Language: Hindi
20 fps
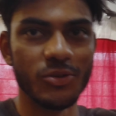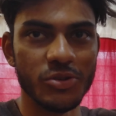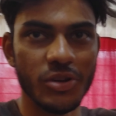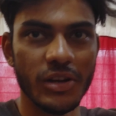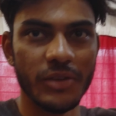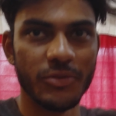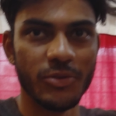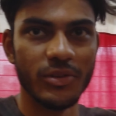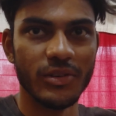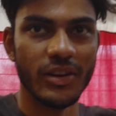हुई
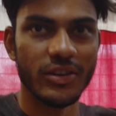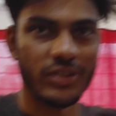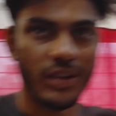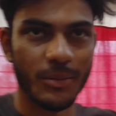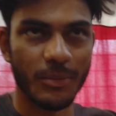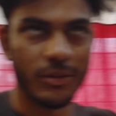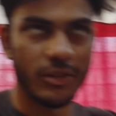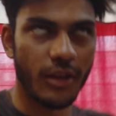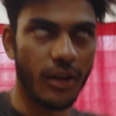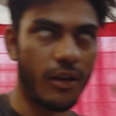है फुल नशा
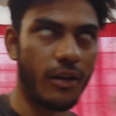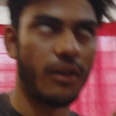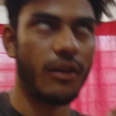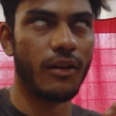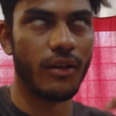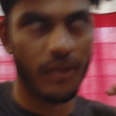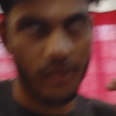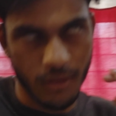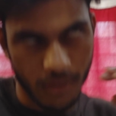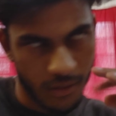बंदा
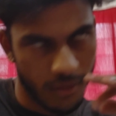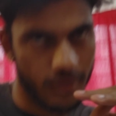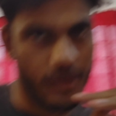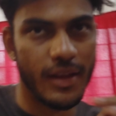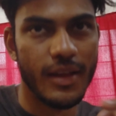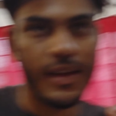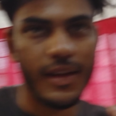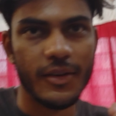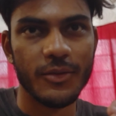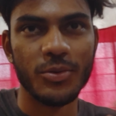हम्म,
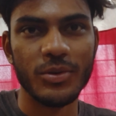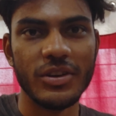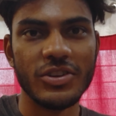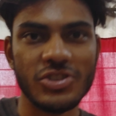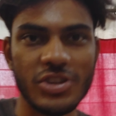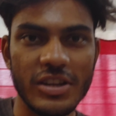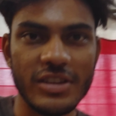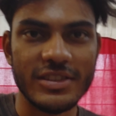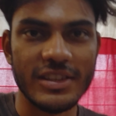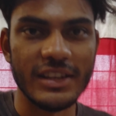फुल
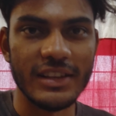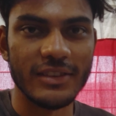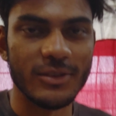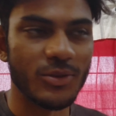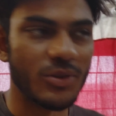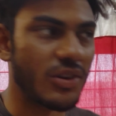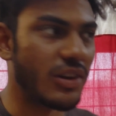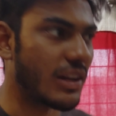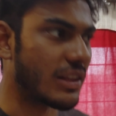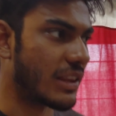नशे ही सीन
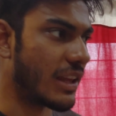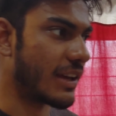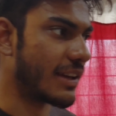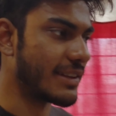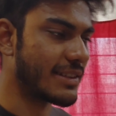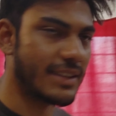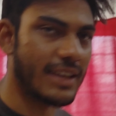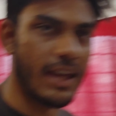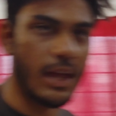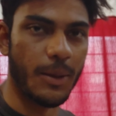उनको लगते हैं
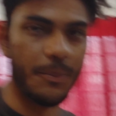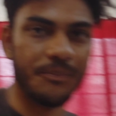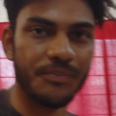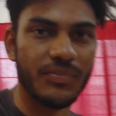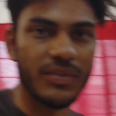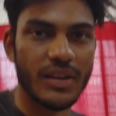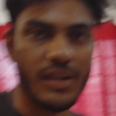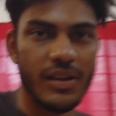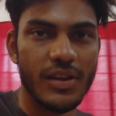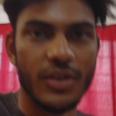कि इसके हैं
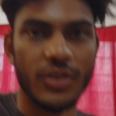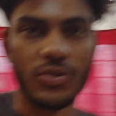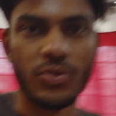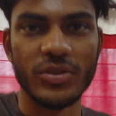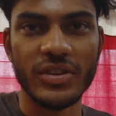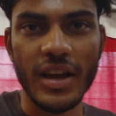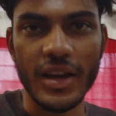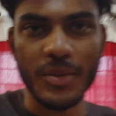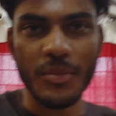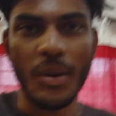
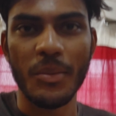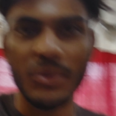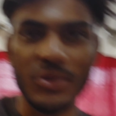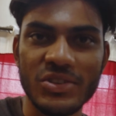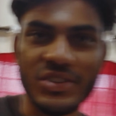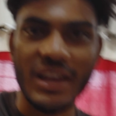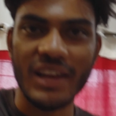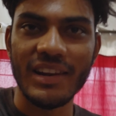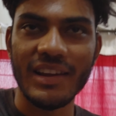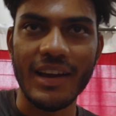तो जाके मामा
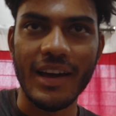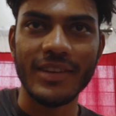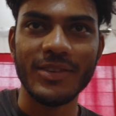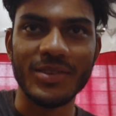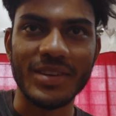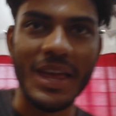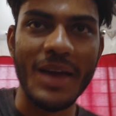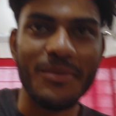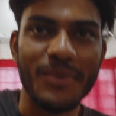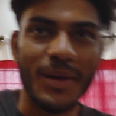कुछ कह लगा
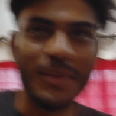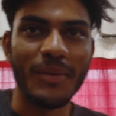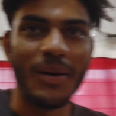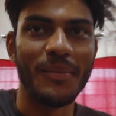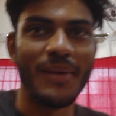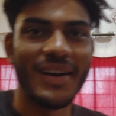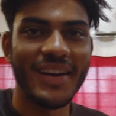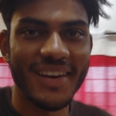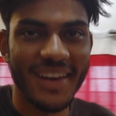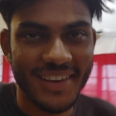जिसके बाद
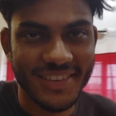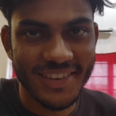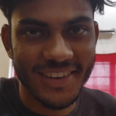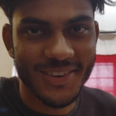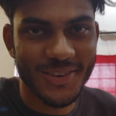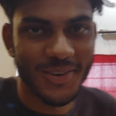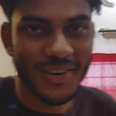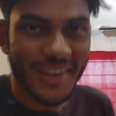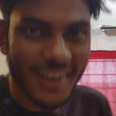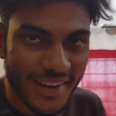मामा का रिएक्शन
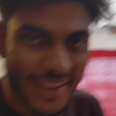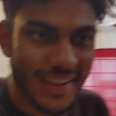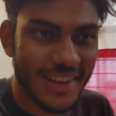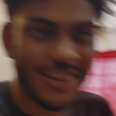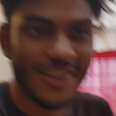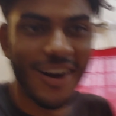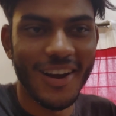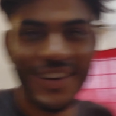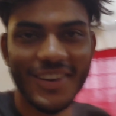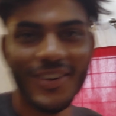कोट करके
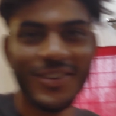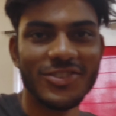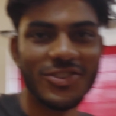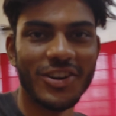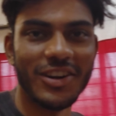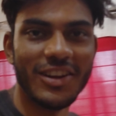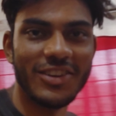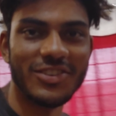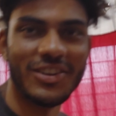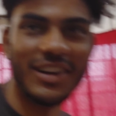गानी और
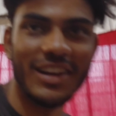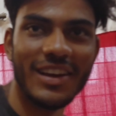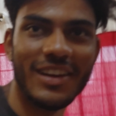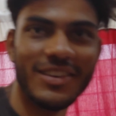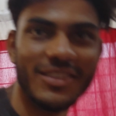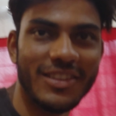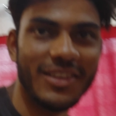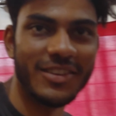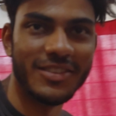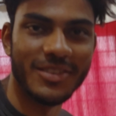चंडे चंडे
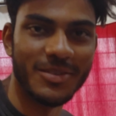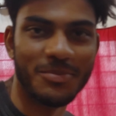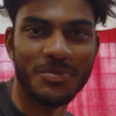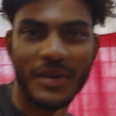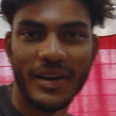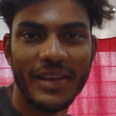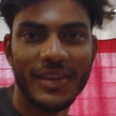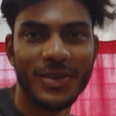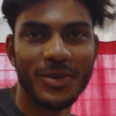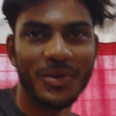
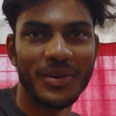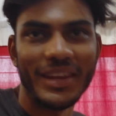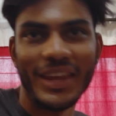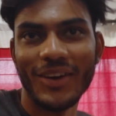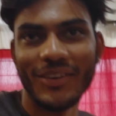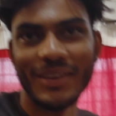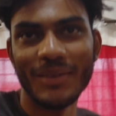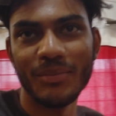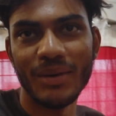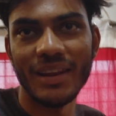पड़ेंगी और
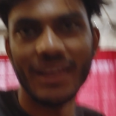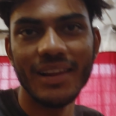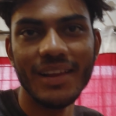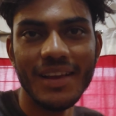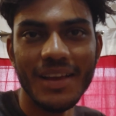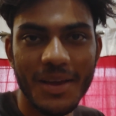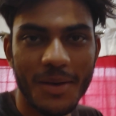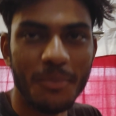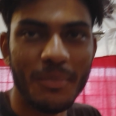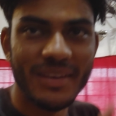क्या होने पर
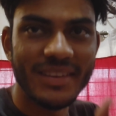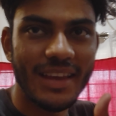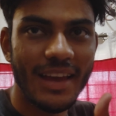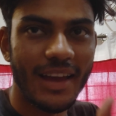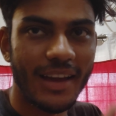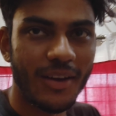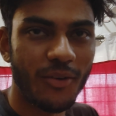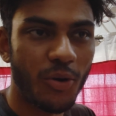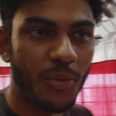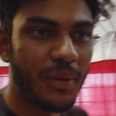मज़ा
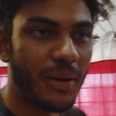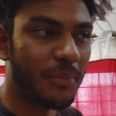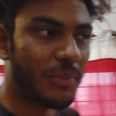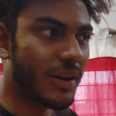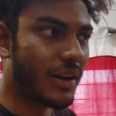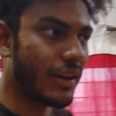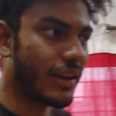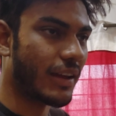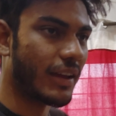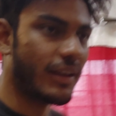आएगा वो भी हम
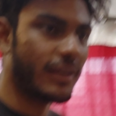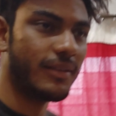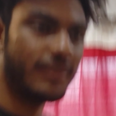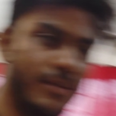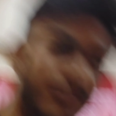करेंगे